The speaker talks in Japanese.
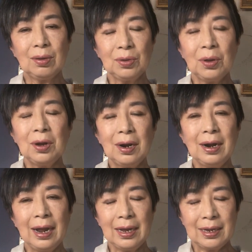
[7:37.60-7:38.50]
この「
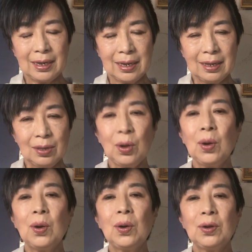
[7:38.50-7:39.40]
レイス」
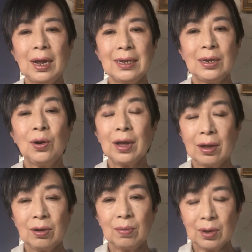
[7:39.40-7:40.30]
と同じ語
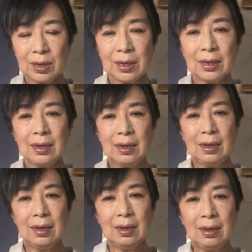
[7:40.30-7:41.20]
源を持つ
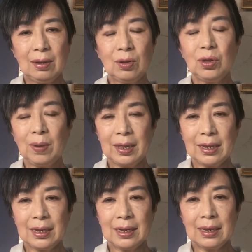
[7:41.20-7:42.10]
言葉
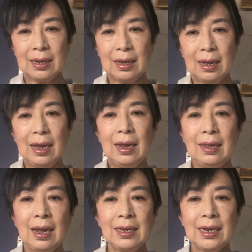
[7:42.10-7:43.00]
です。
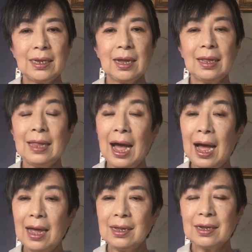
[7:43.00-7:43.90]
ナチスが
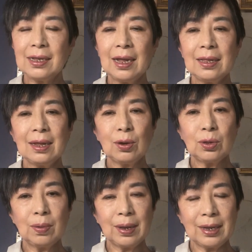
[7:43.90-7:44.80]
大好きだった
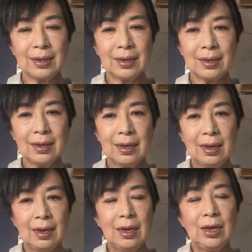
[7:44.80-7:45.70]
言葉です。
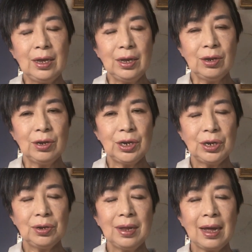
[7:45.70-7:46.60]
優
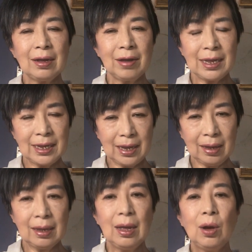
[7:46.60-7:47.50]
秀な
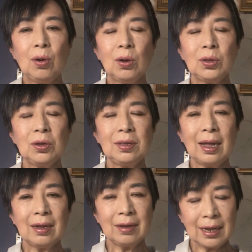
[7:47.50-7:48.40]
ラッセ、劣っ
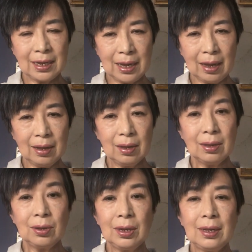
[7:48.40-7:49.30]
たラッセ
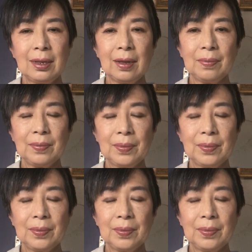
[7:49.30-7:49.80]
と言って、